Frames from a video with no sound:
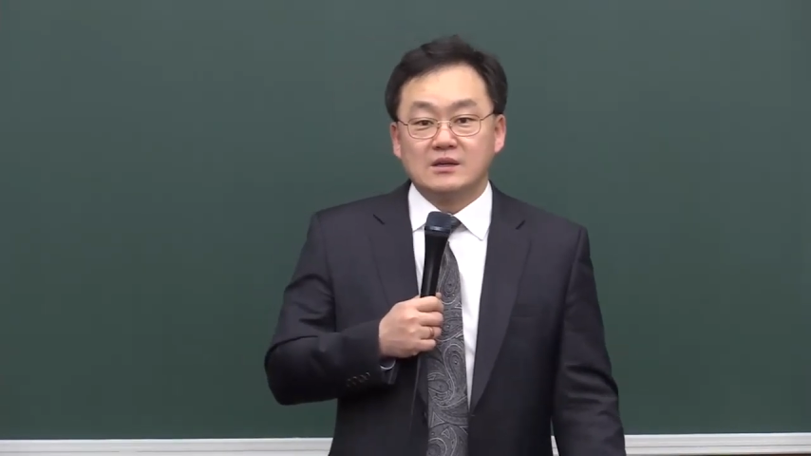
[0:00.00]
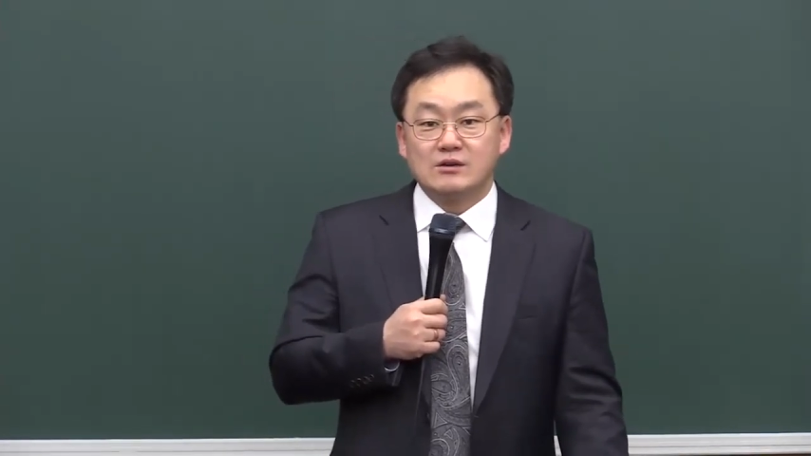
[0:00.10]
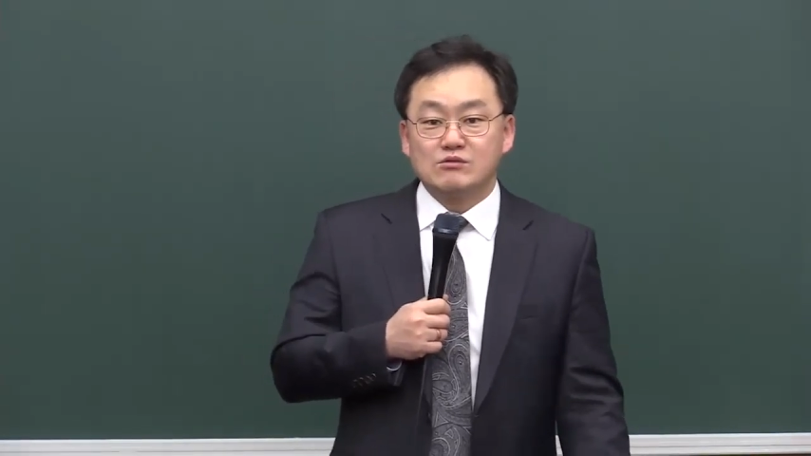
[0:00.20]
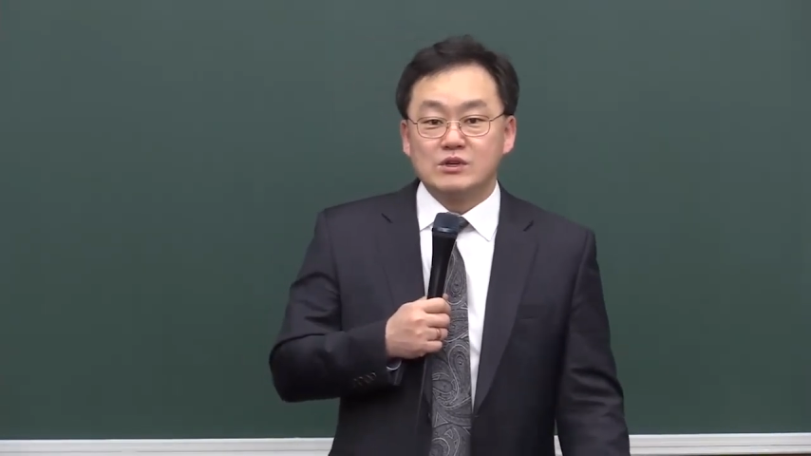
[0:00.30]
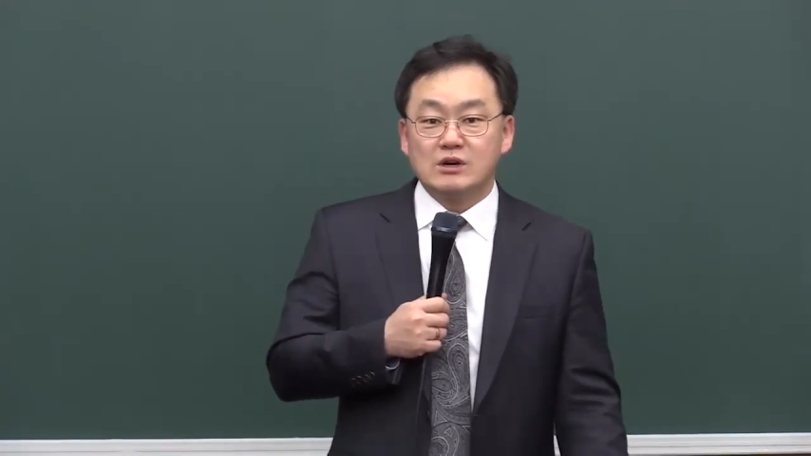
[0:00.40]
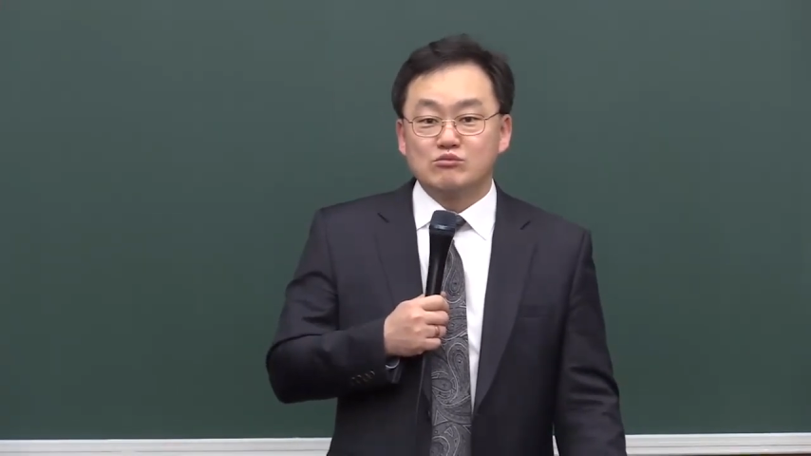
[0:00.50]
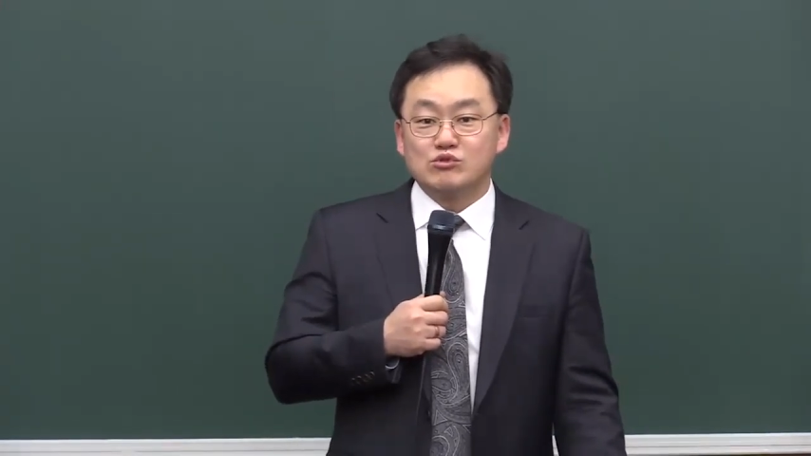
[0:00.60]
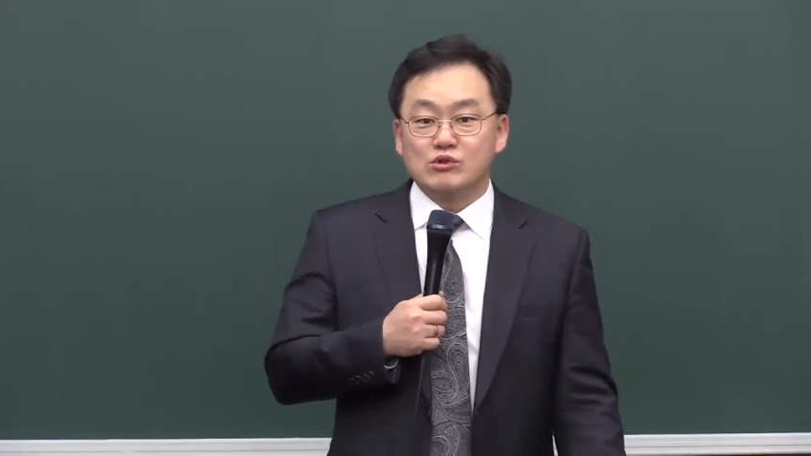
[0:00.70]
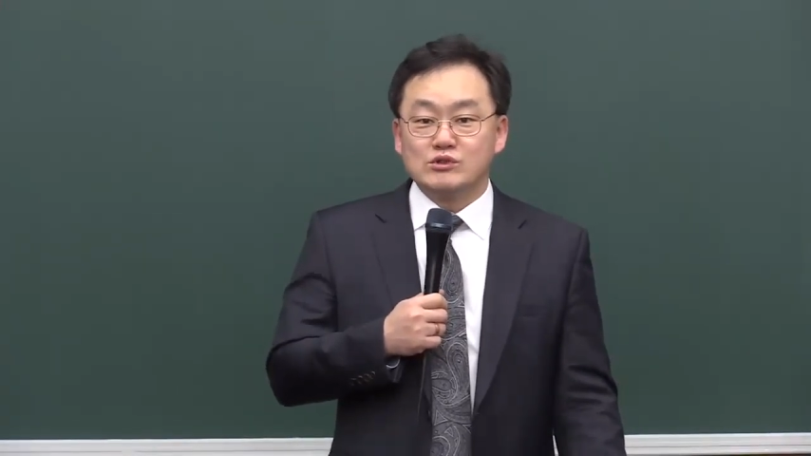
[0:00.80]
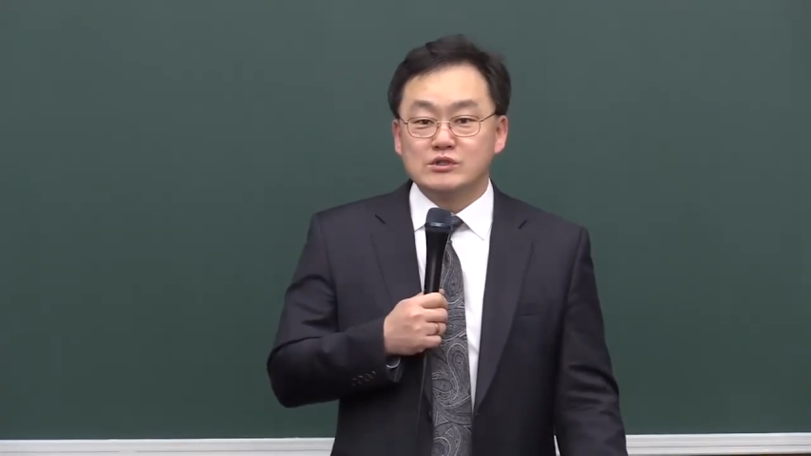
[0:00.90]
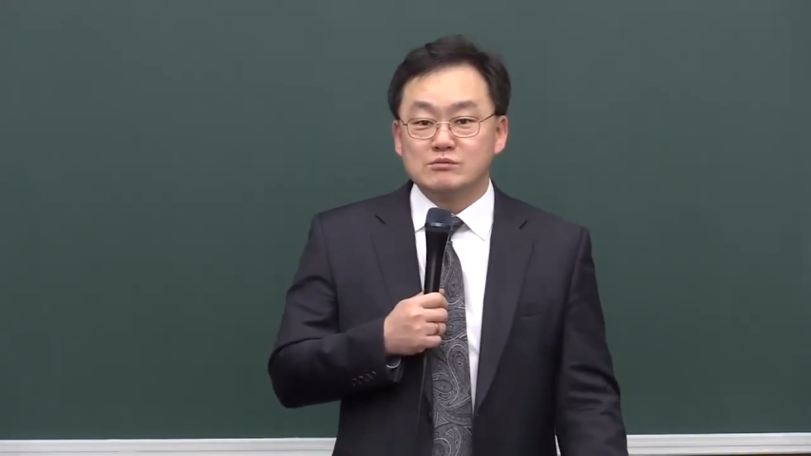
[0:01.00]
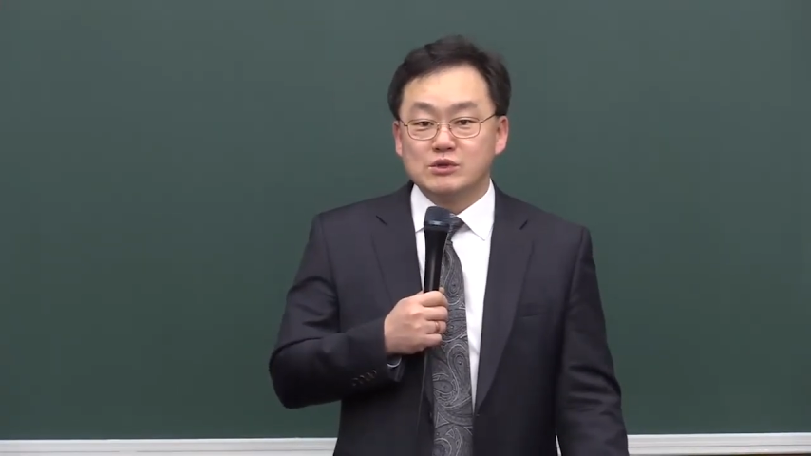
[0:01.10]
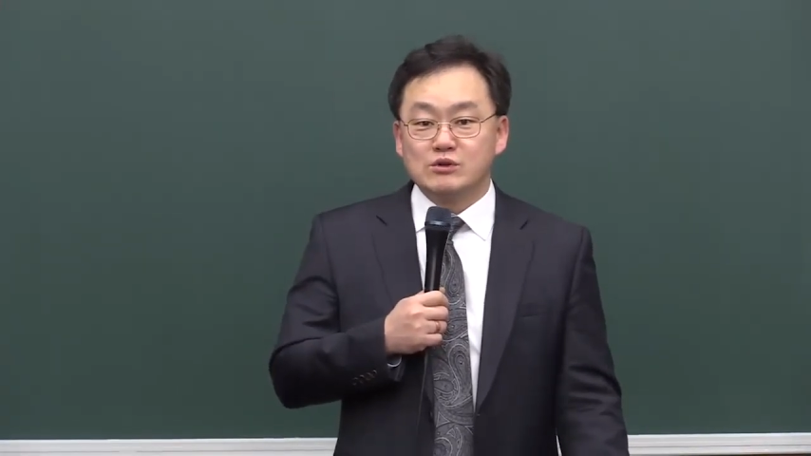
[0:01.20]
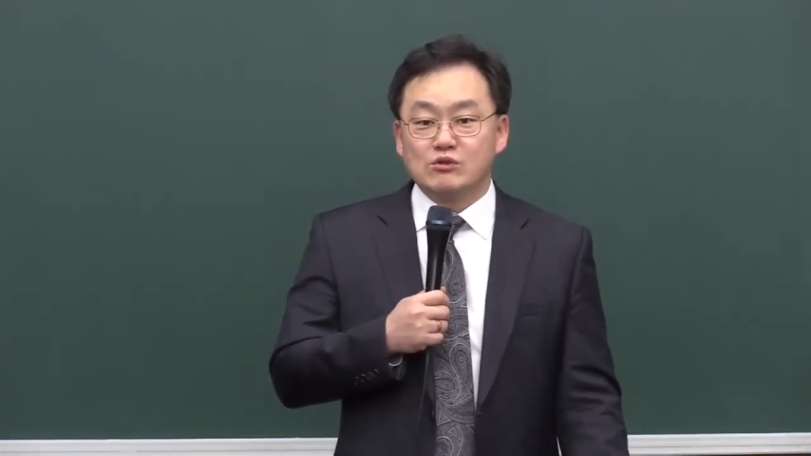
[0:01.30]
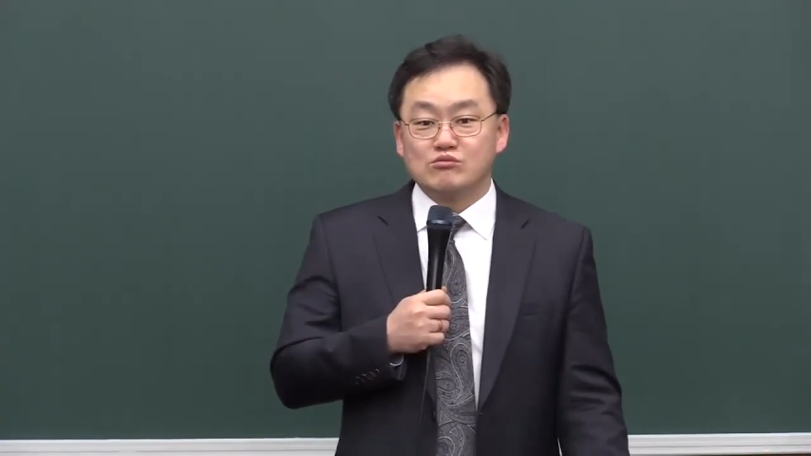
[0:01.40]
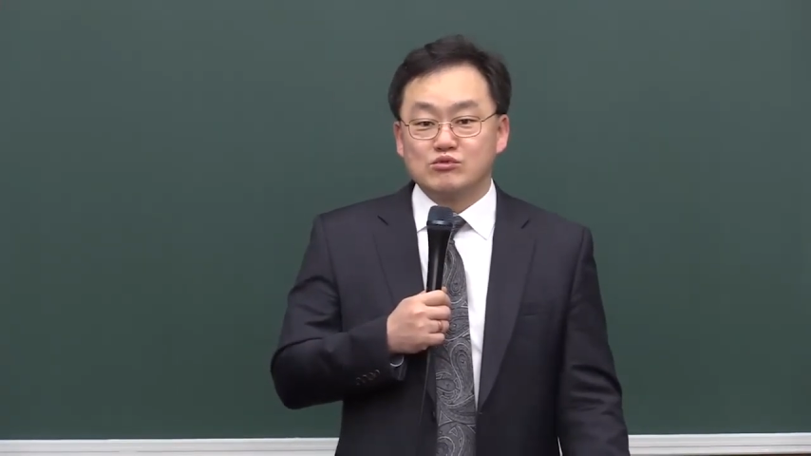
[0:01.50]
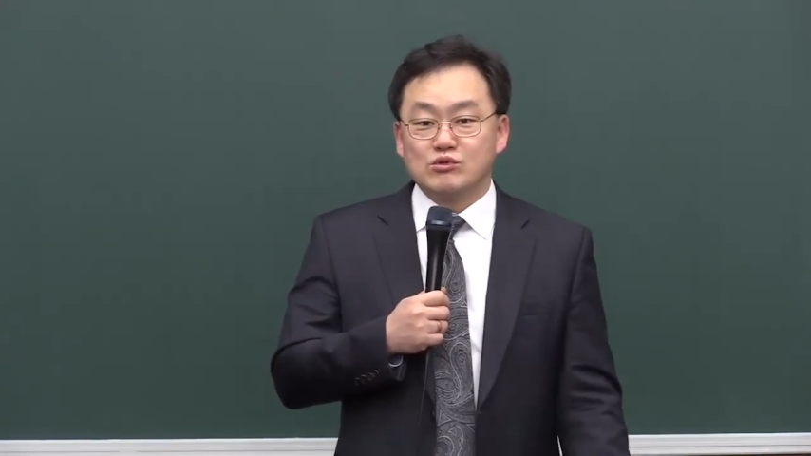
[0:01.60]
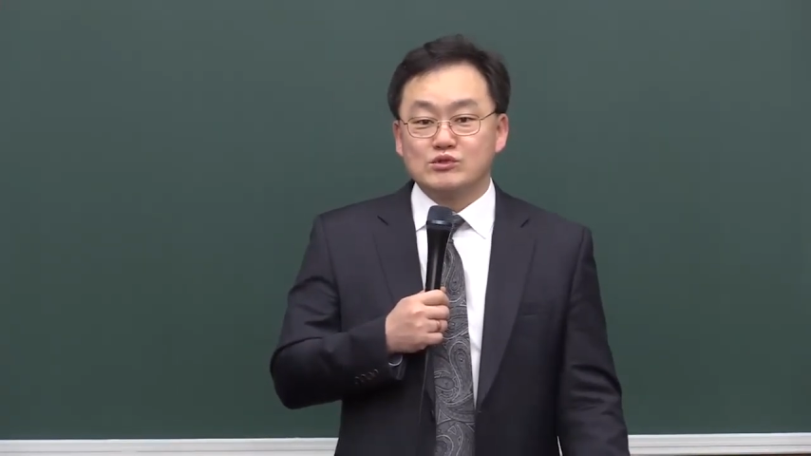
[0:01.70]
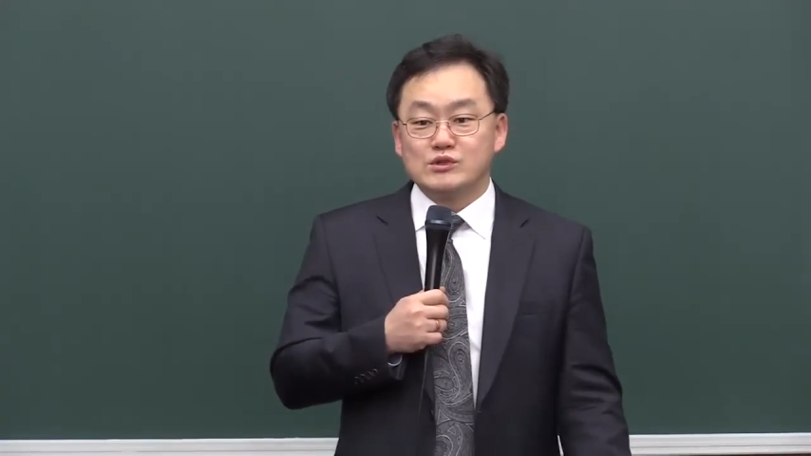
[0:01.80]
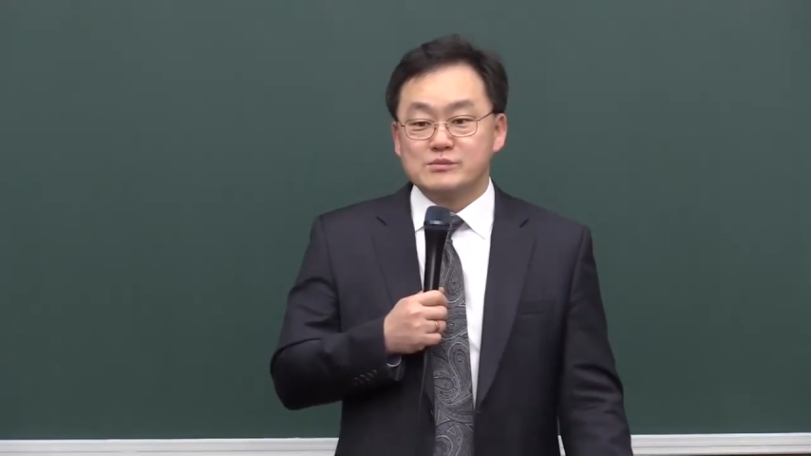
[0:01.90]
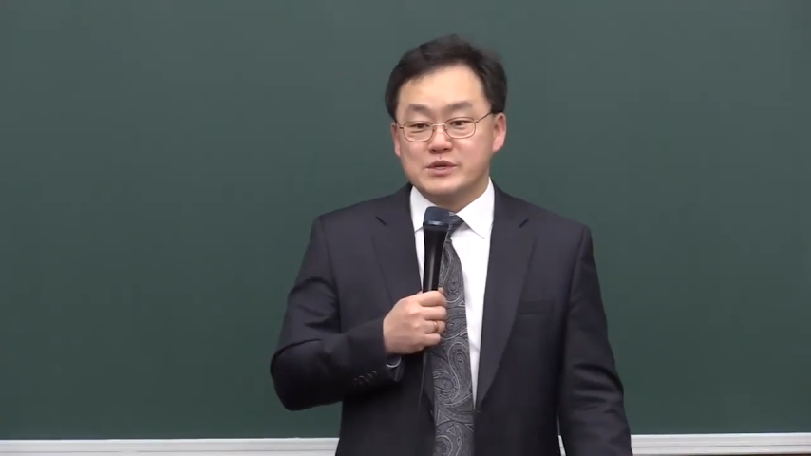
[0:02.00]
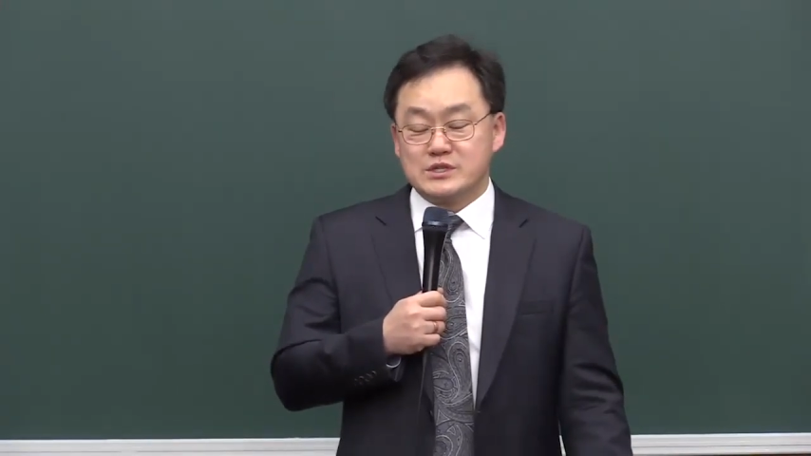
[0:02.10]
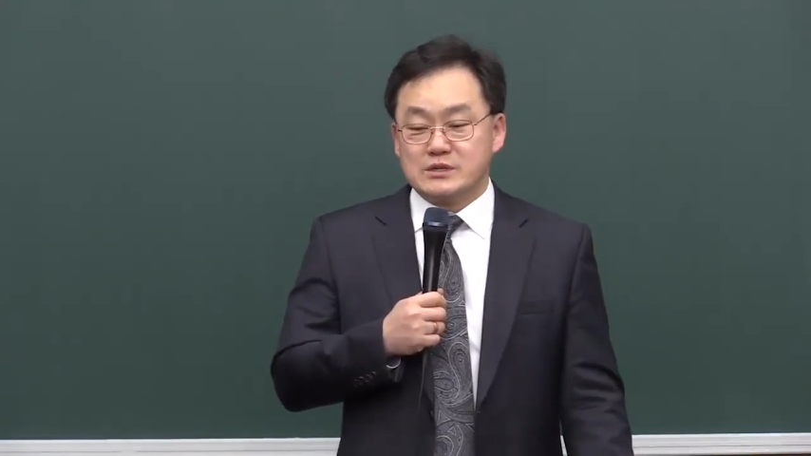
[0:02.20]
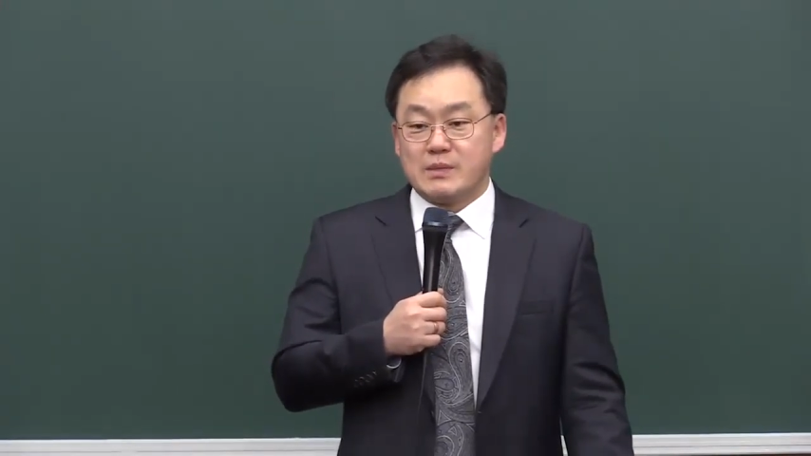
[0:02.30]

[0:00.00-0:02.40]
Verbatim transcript: 우리가 무엇을 믿고 무엇을 믿지